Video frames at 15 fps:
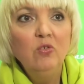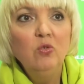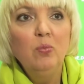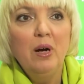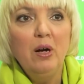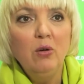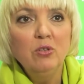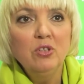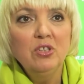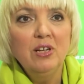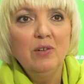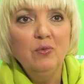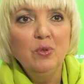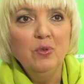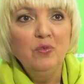Du brauchst
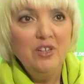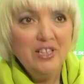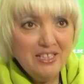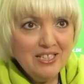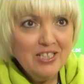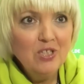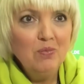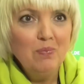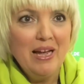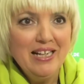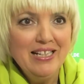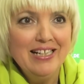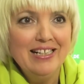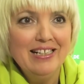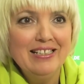dafür 40
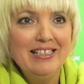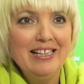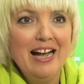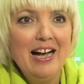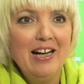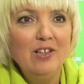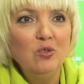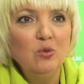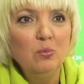Beitragsjahre,